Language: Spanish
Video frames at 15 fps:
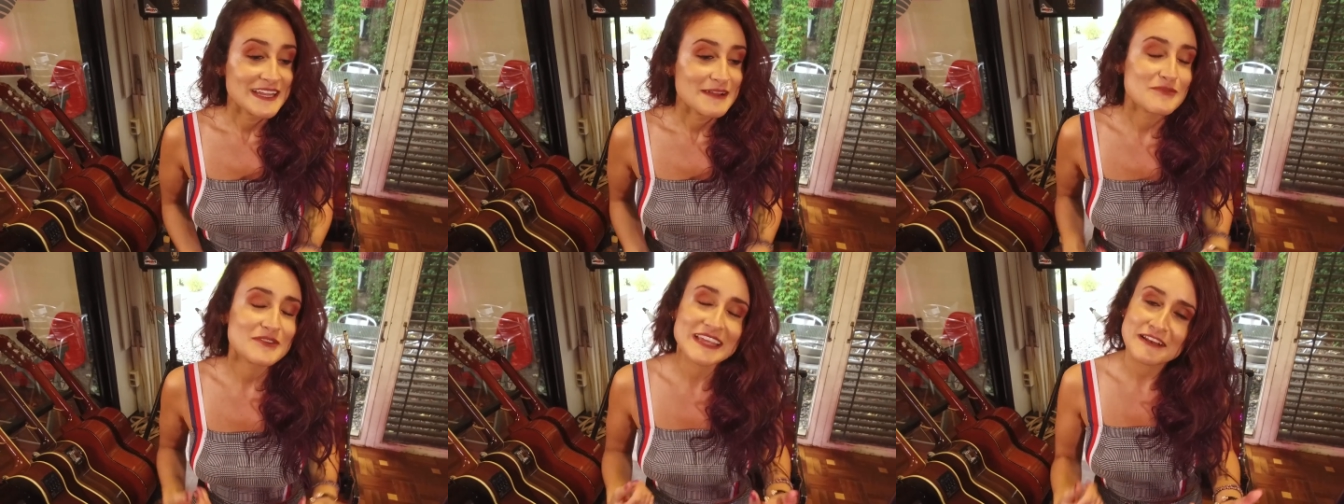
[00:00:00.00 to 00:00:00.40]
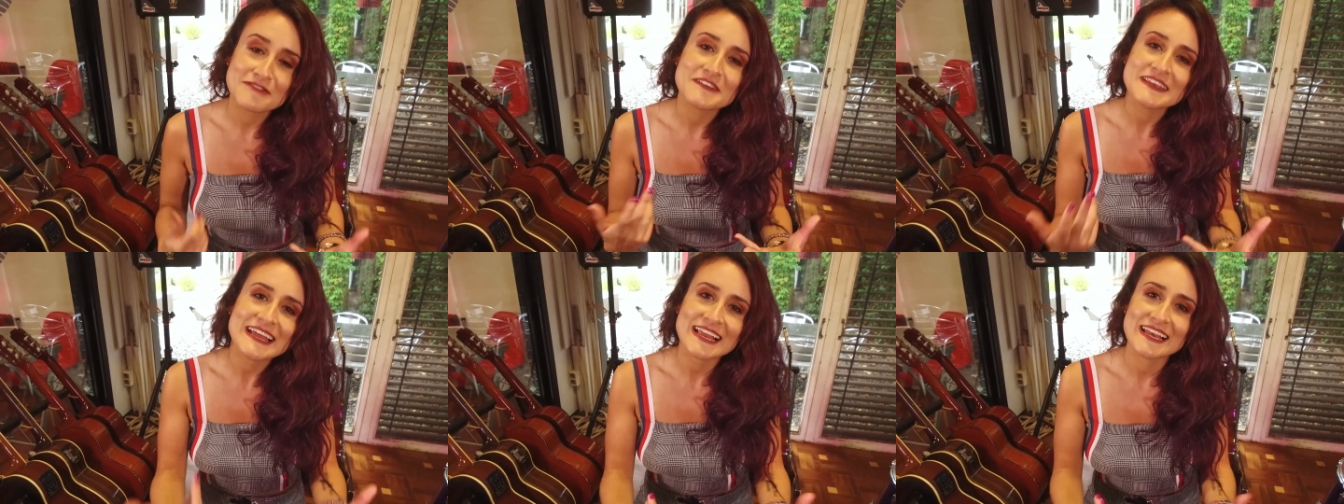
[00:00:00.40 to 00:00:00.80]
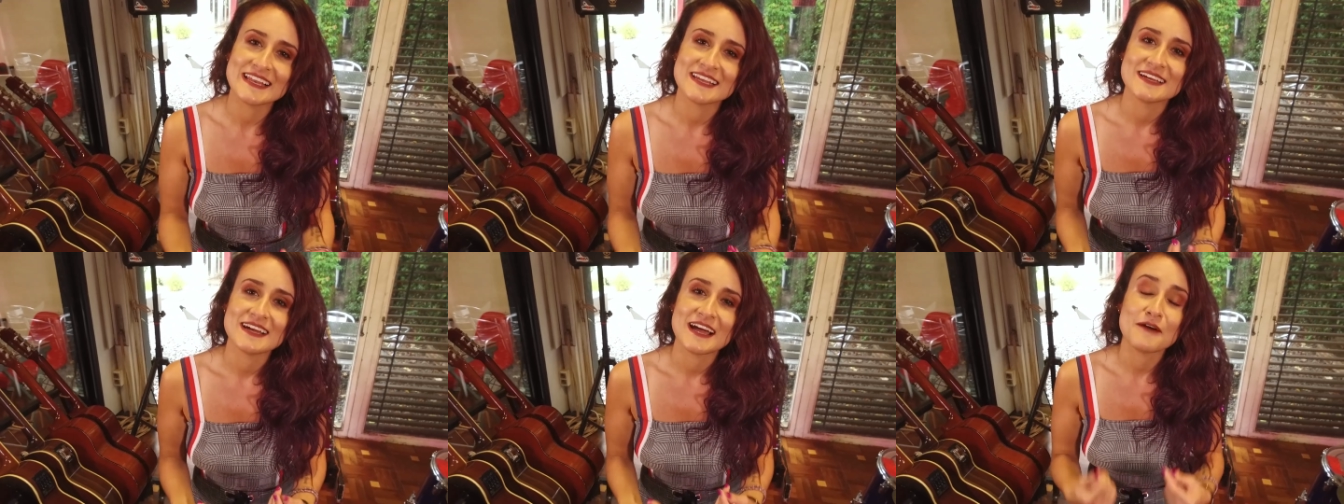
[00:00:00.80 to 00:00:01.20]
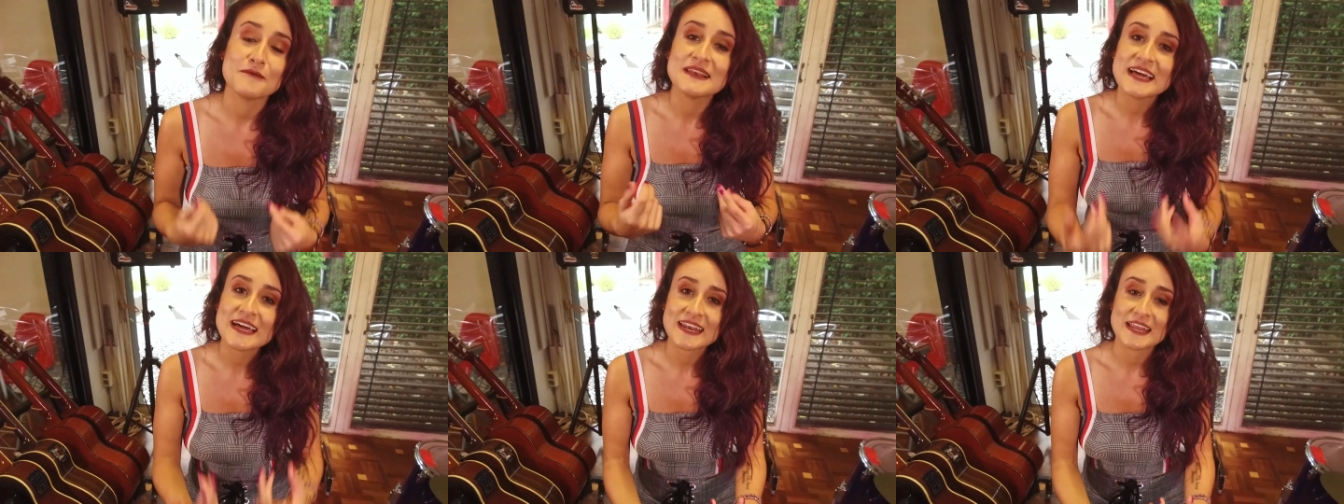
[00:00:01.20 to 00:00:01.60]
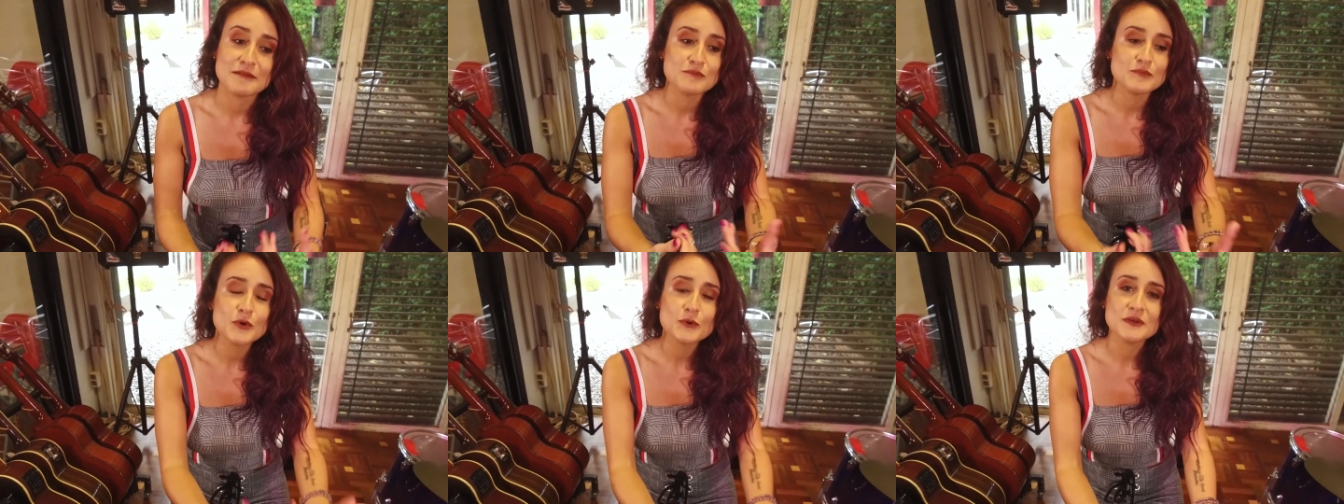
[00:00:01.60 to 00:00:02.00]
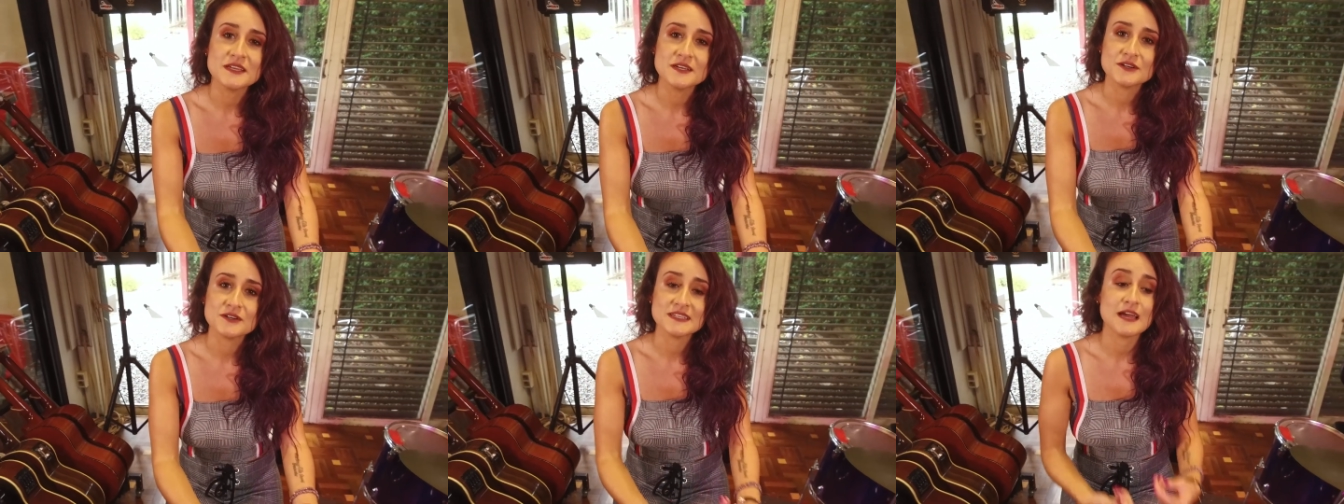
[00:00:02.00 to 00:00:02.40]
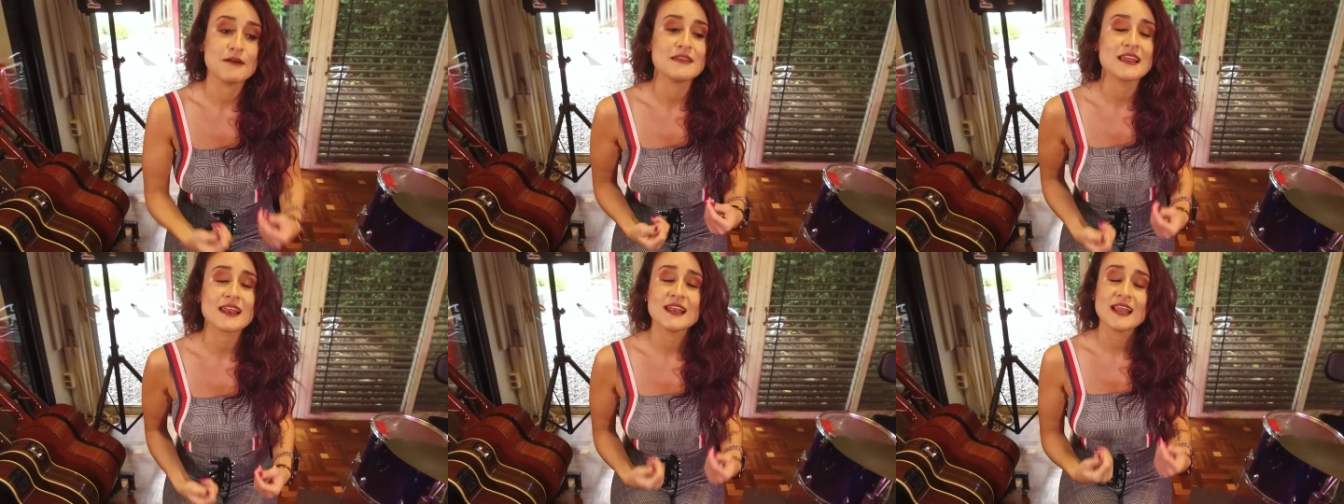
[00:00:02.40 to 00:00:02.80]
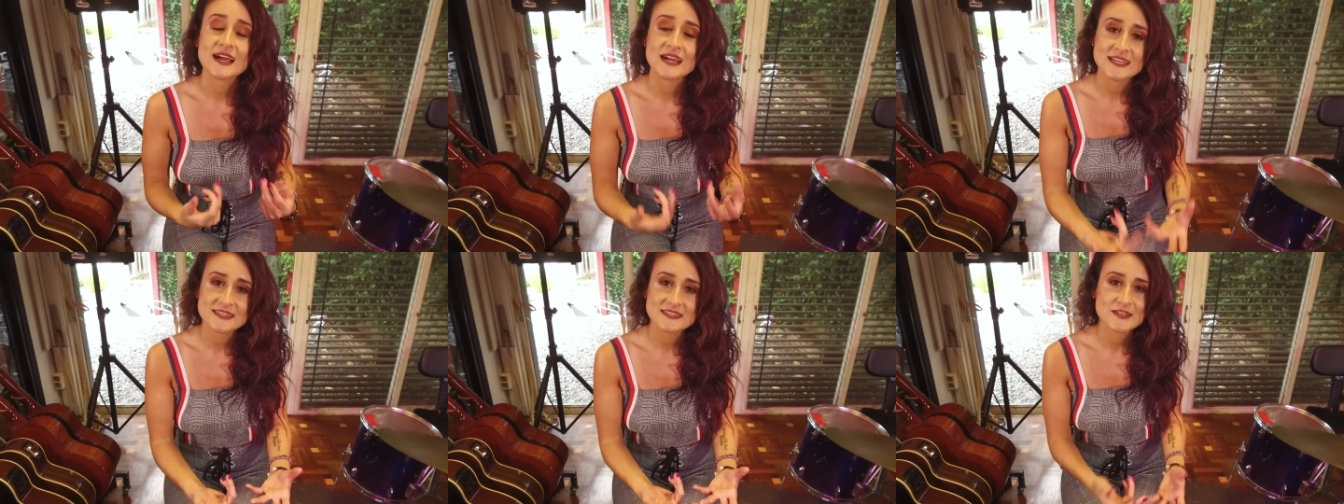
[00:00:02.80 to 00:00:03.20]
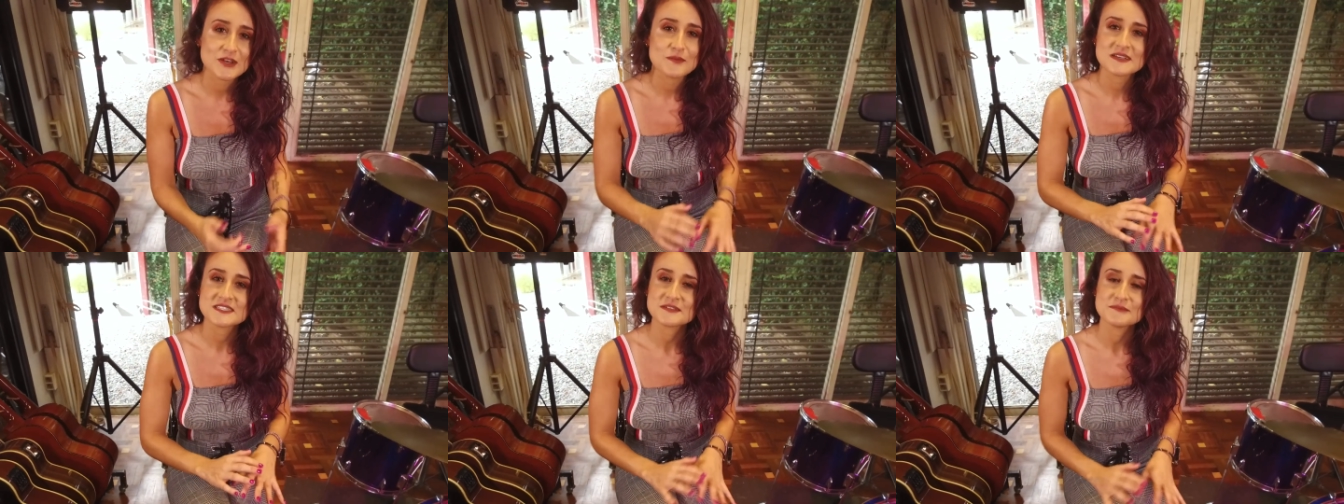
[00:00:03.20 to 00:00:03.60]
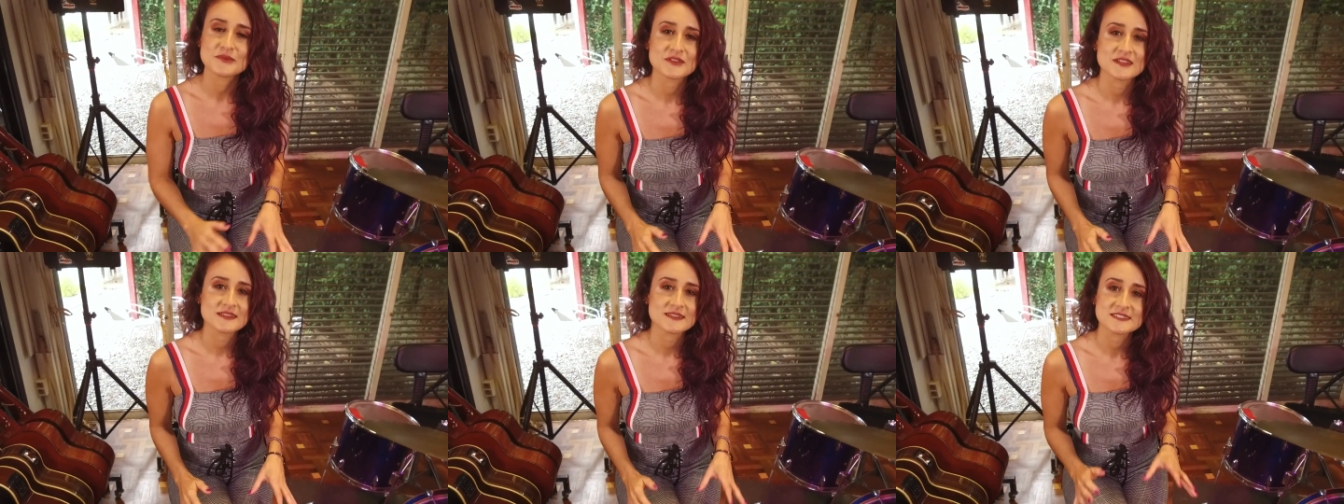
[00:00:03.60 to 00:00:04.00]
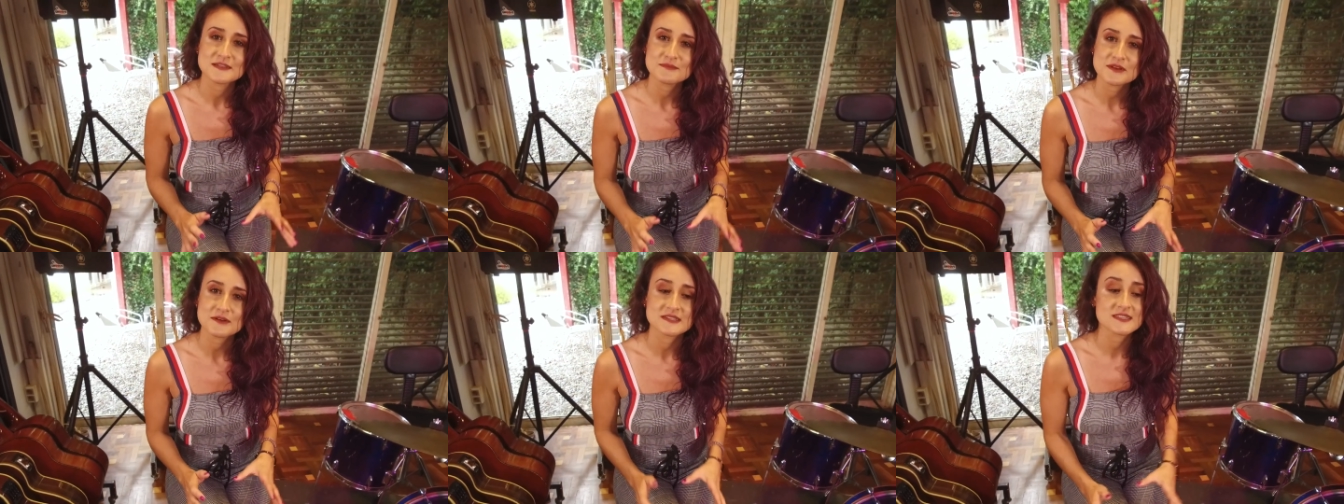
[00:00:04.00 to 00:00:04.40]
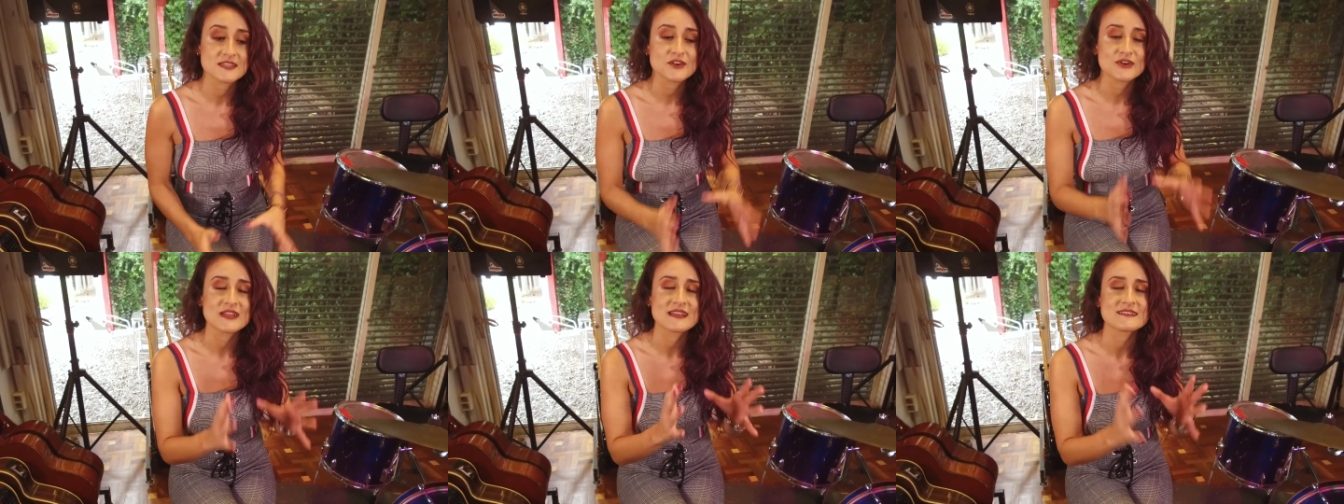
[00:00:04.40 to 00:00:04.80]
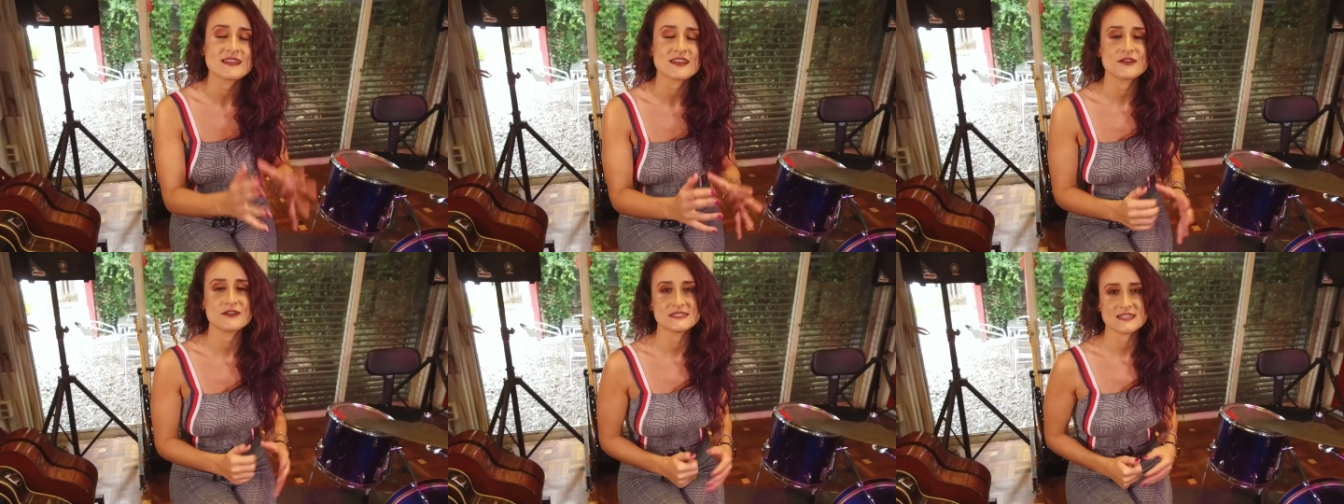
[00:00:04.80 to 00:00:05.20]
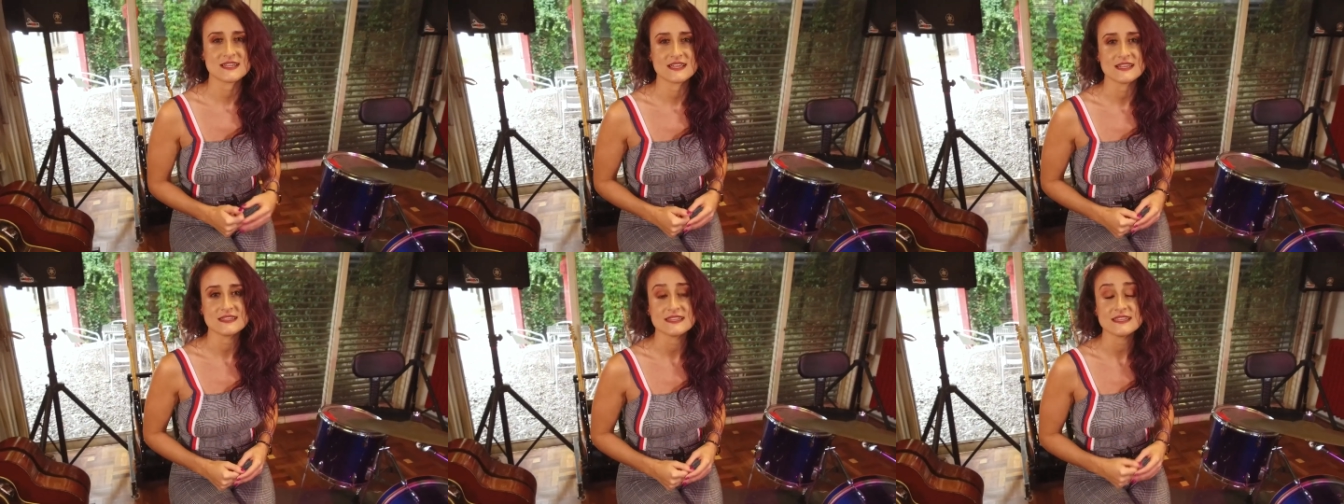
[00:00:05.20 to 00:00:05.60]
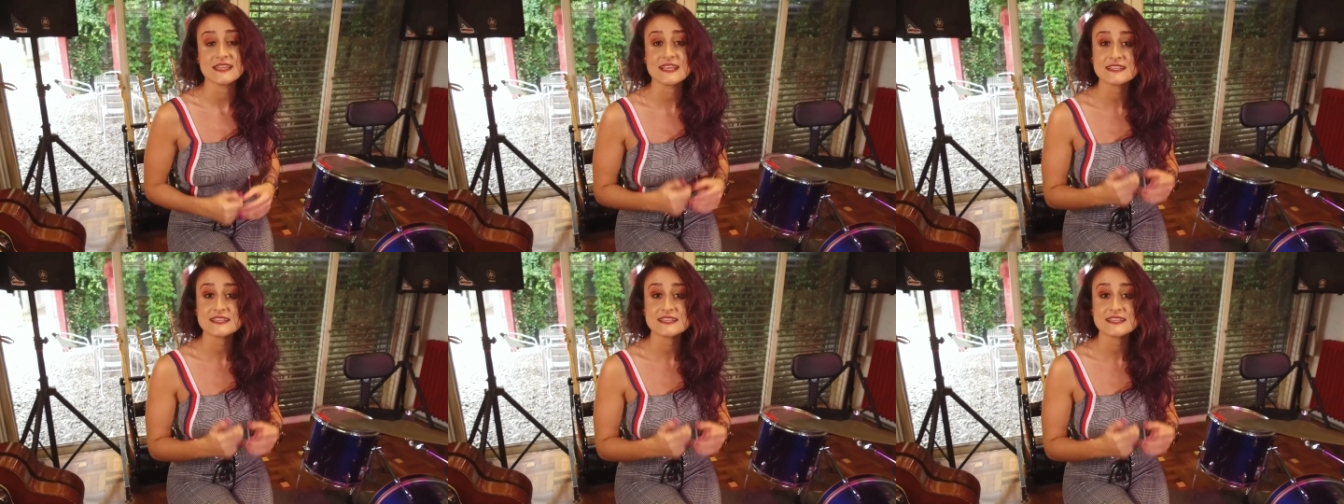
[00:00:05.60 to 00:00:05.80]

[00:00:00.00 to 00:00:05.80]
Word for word: porque al final hablar en público y hablar a la gente, lo más importante siempre va a ser conectar con esa gente y